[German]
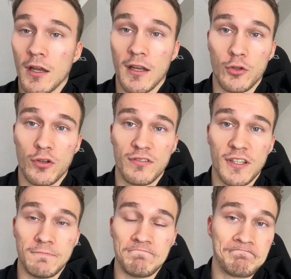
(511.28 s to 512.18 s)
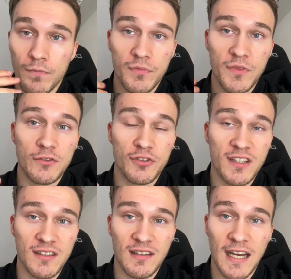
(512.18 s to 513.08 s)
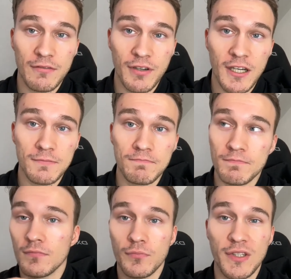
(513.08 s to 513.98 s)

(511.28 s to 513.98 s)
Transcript: Genau deswegen dient euch das als Leitfaden.